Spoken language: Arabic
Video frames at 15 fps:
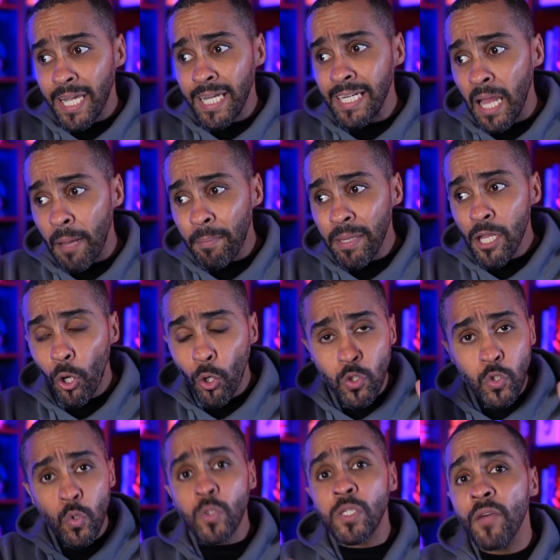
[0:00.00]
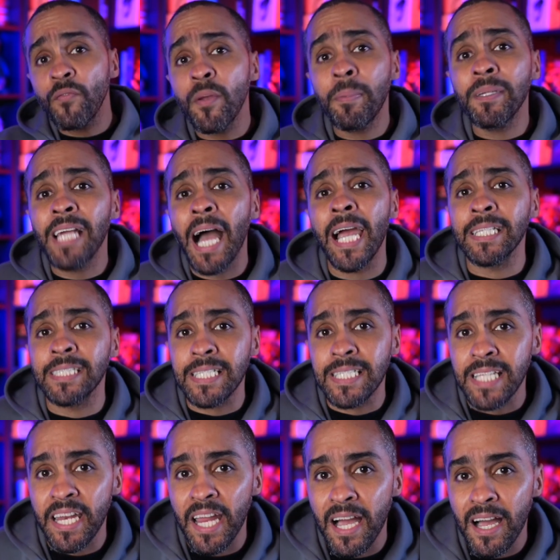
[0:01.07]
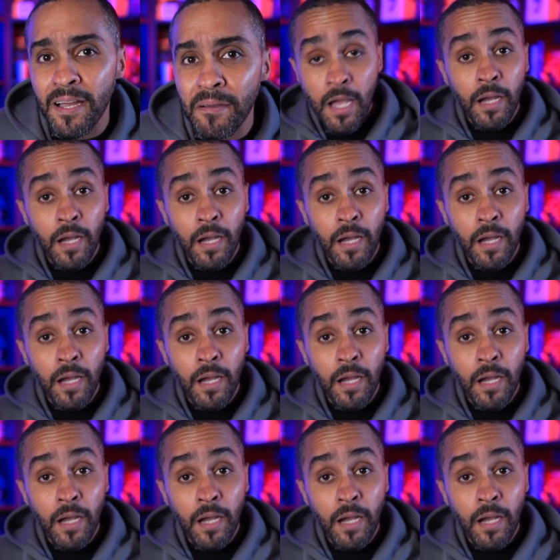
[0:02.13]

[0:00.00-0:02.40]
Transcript: اعلامية خصوصا في بداية السنة،